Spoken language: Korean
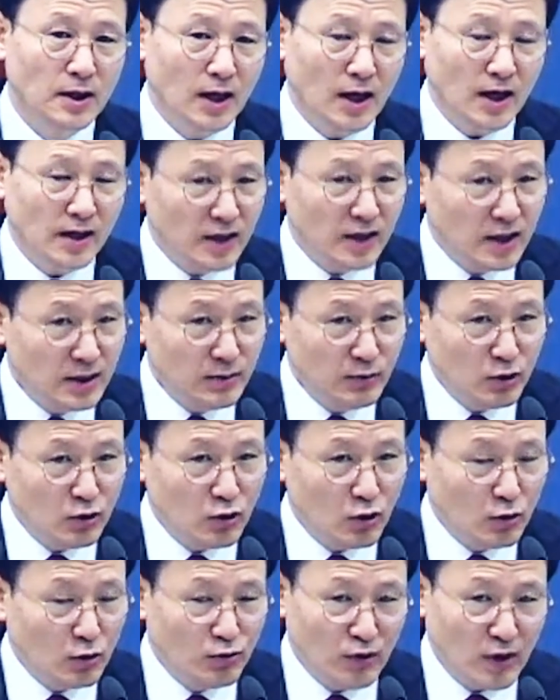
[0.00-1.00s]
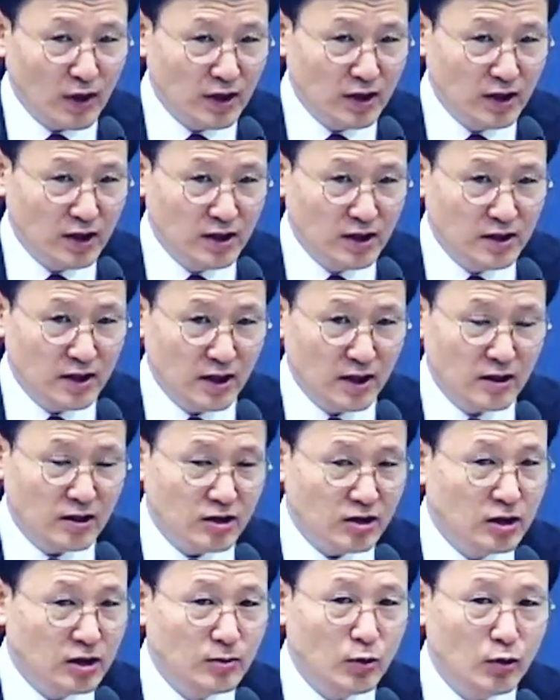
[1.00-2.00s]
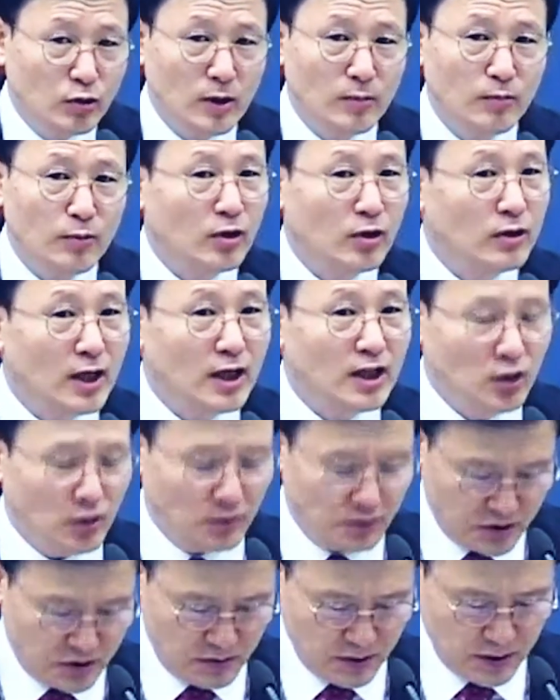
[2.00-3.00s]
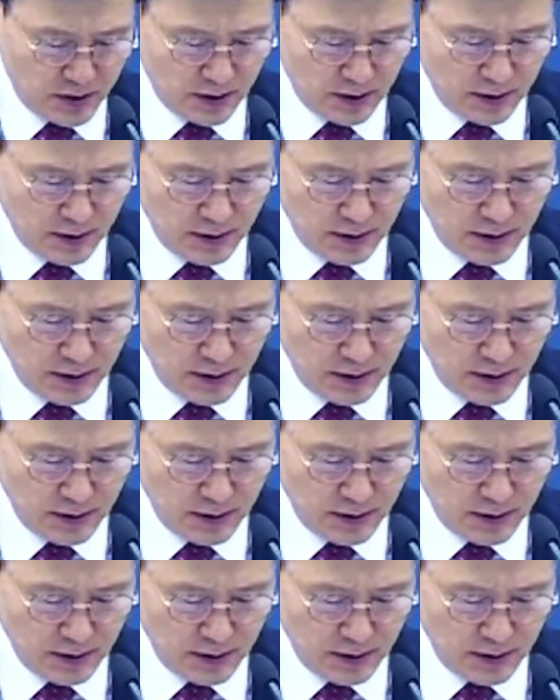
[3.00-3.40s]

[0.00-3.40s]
하나님을 거부하는 인생의 근본의 평안이 없습니다.